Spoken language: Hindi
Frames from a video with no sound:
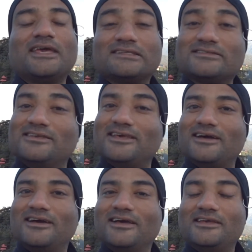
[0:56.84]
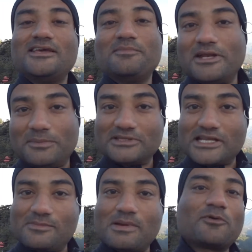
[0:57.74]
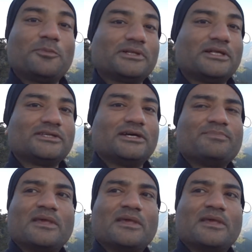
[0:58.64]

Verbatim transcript: गैस किया ये मेरे बताने पे आपको पता चला